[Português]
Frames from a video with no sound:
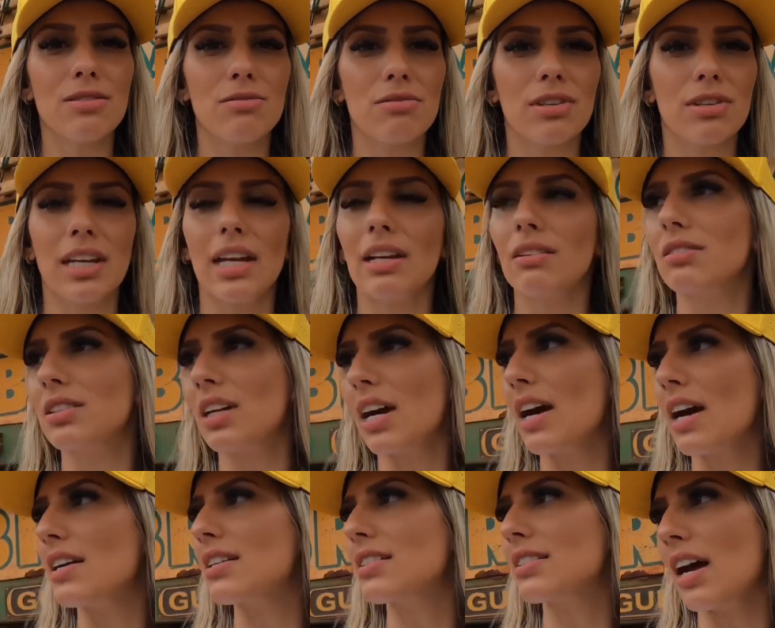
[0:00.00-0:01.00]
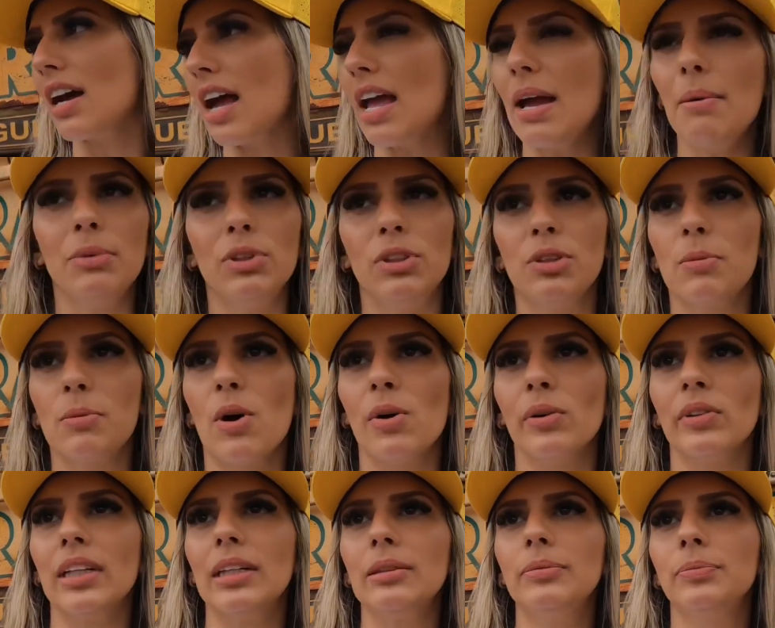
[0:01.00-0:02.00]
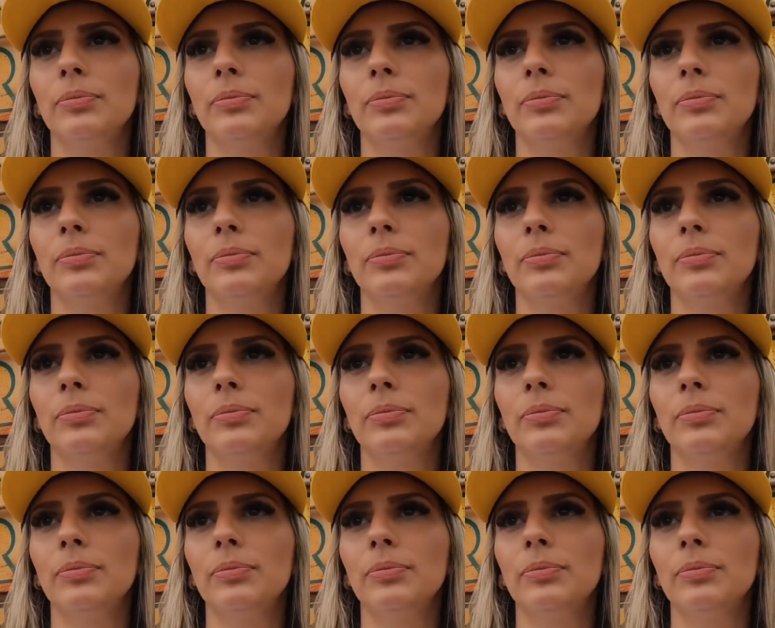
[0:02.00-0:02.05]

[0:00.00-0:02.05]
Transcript: os 500 reais. Aí é muito bom, né?